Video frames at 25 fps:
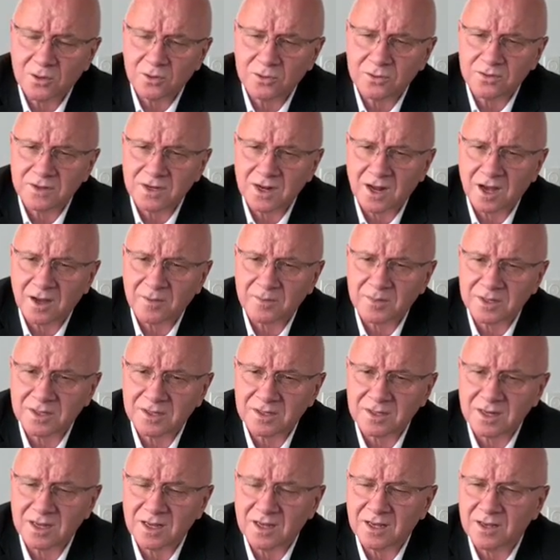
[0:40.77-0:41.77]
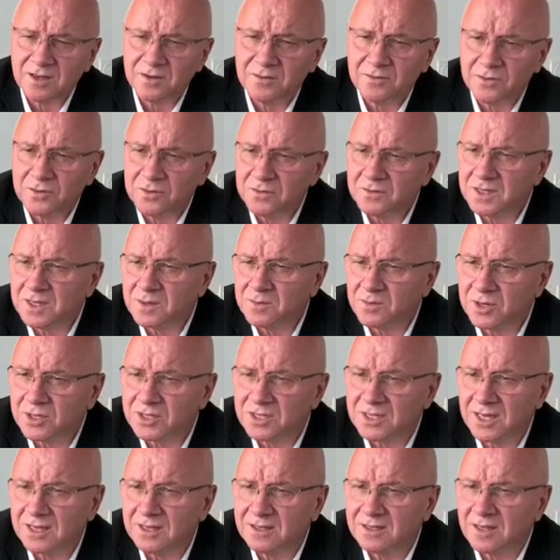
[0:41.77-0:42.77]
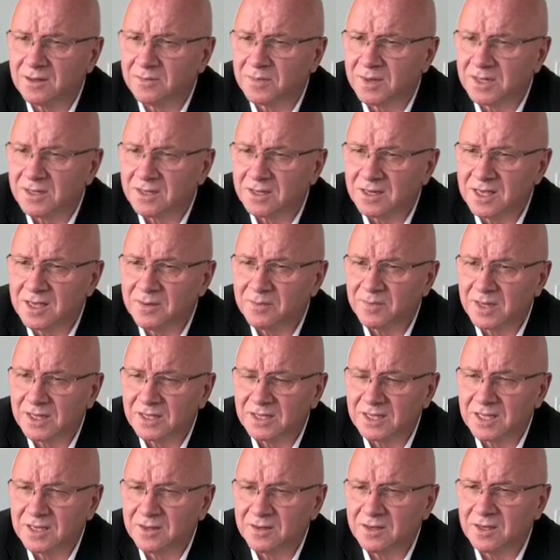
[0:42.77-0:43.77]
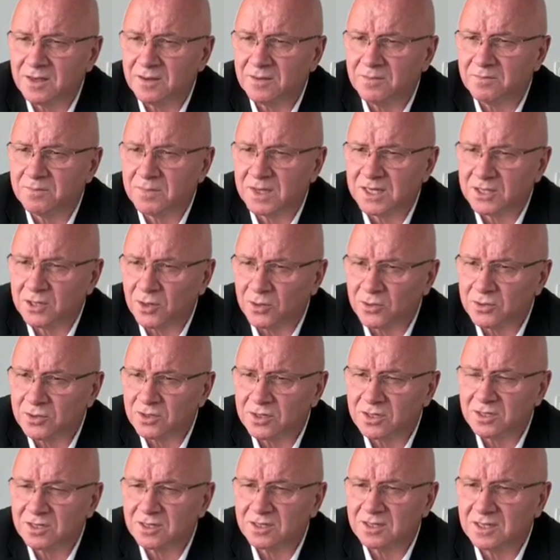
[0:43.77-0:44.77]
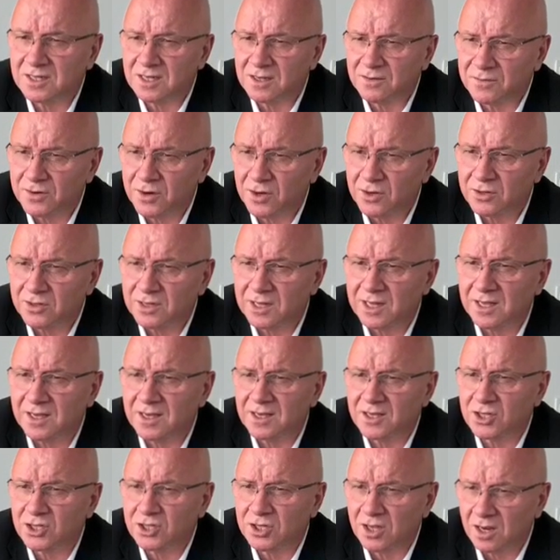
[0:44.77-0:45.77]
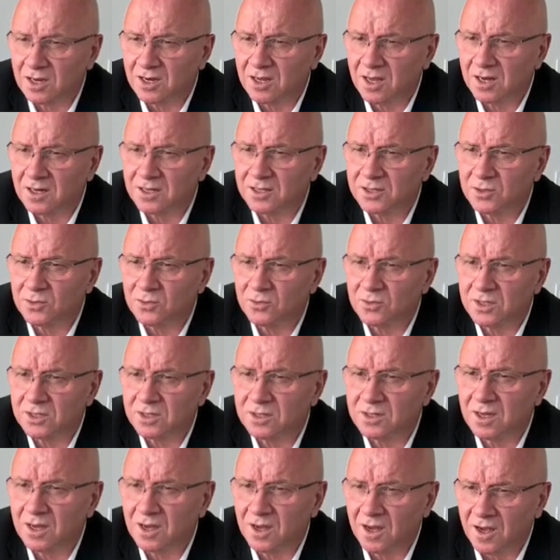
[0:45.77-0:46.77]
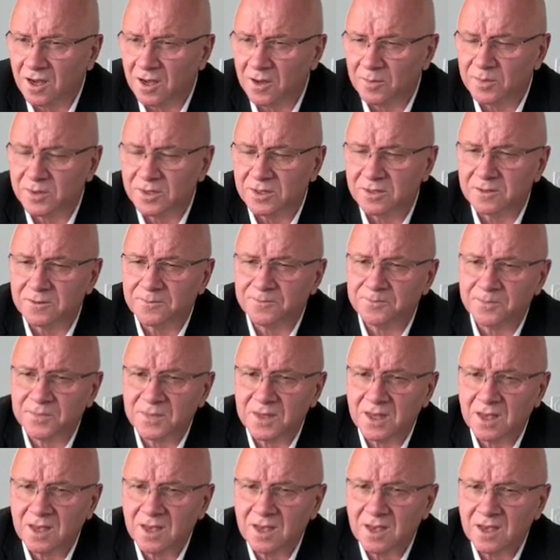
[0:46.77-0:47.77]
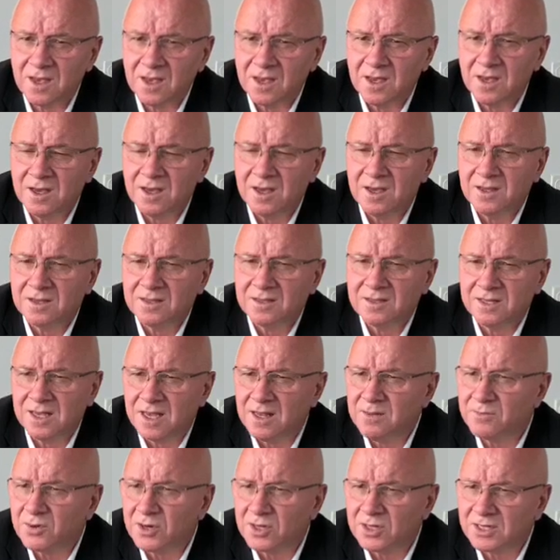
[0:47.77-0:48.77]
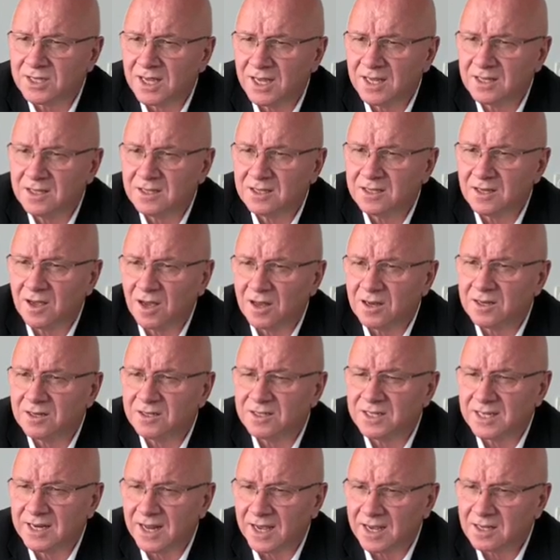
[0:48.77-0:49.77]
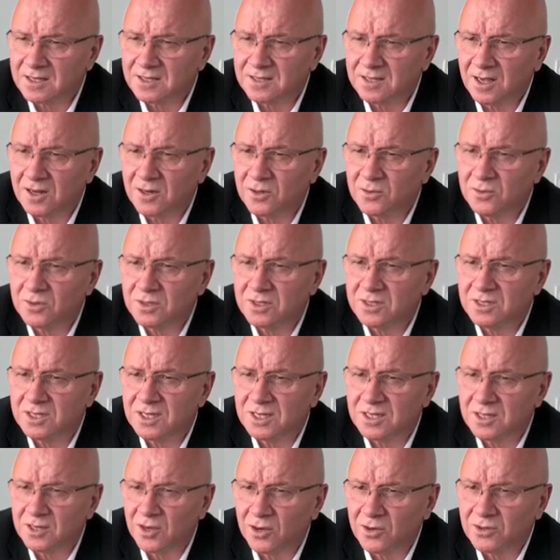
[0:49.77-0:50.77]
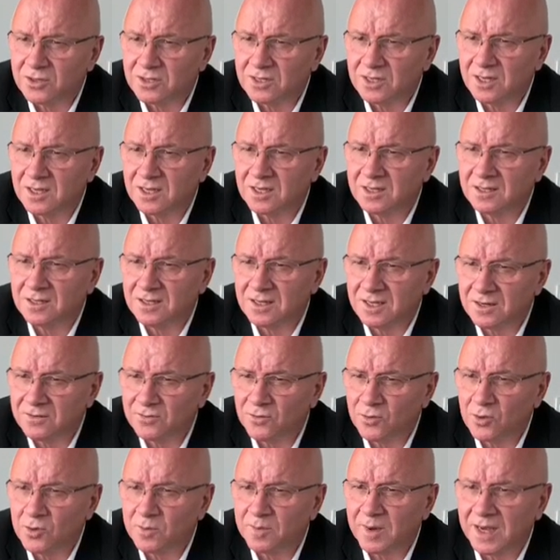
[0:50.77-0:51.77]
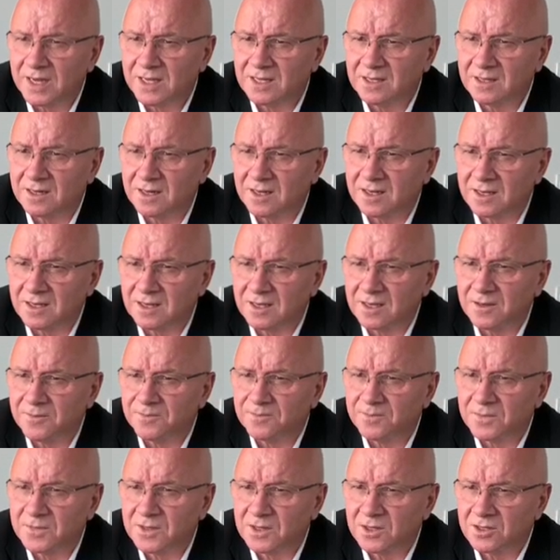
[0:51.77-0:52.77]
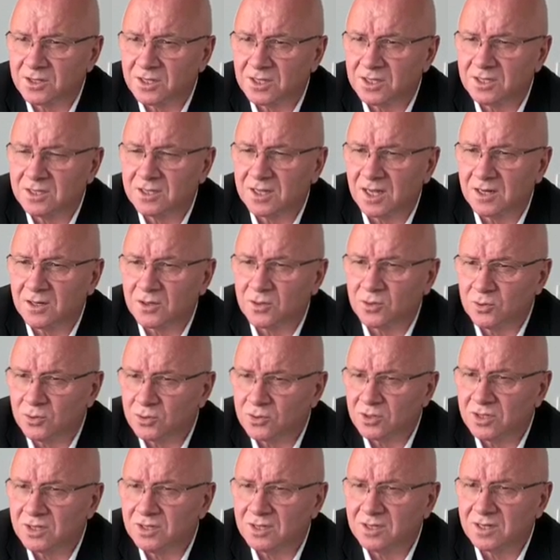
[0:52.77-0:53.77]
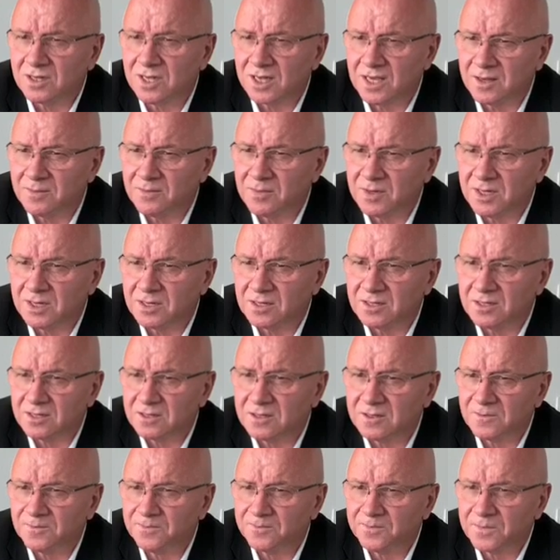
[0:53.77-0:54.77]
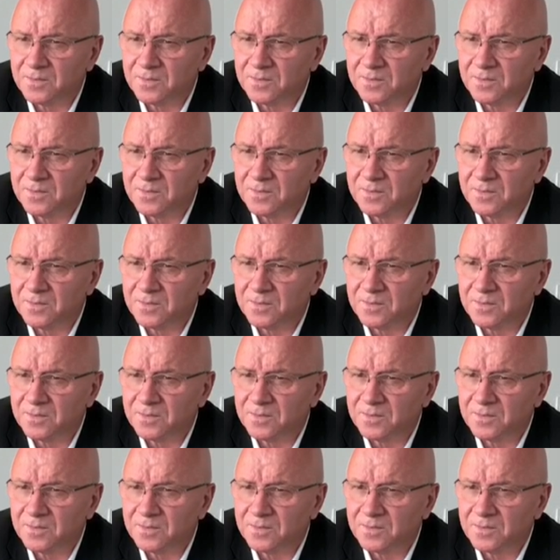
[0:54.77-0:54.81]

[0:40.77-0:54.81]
Und wir haben 50 Prozent der Betriebe, die besonders tierfreundliche Stallhaltungen haben. 10 Prozent aller Direktzahlungen sind heute Tierwohlbeiträge. Das ist ein gutes Ergebnis.